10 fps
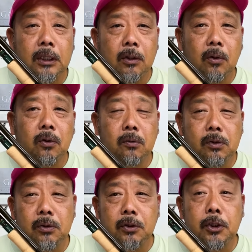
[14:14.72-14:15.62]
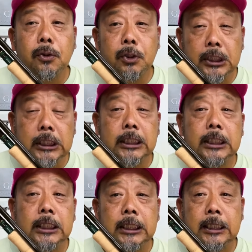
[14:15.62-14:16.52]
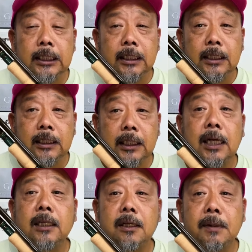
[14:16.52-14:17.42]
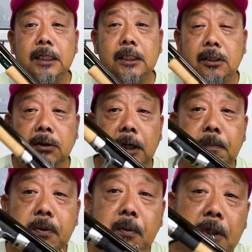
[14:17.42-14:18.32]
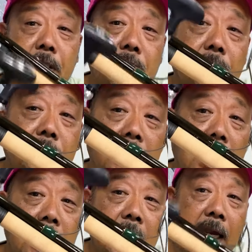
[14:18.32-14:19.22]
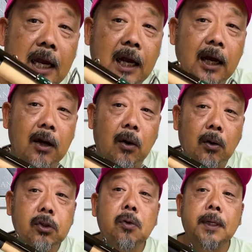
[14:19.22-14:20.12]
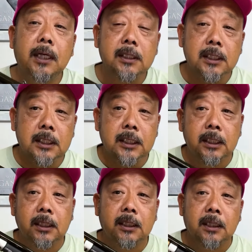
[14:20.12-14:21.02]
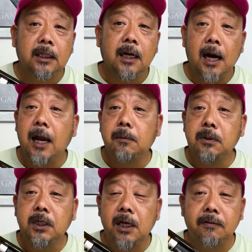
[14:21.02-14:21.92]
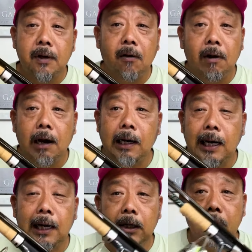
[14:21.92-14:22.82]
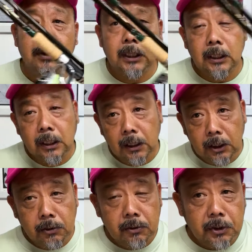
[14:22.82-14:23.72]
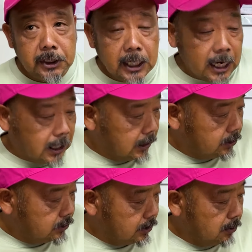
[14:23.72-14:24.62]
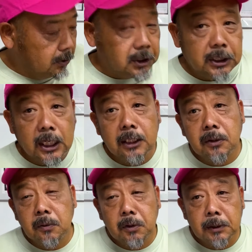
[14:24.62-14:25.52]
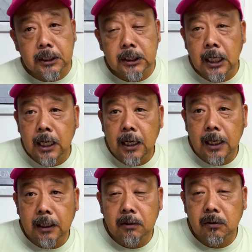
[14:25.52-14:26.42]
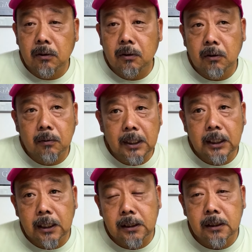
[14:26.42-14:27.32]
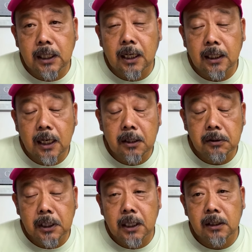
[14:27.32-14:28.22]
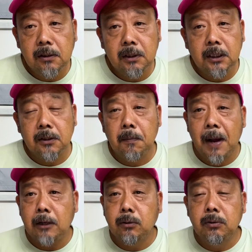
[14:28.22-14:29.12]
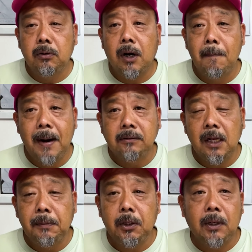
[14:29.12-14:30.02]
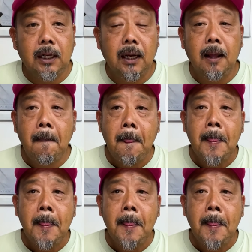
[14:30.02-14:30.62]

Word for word: 好む調子になってます。グリップも非常にあえて細めです。はい。無理な負荷をかけないように、ゆるくしなやかに釣ってほしいなと思います。あのー、まあ、平鈴木なんか代表されるように、その爆風とか爆波とかね、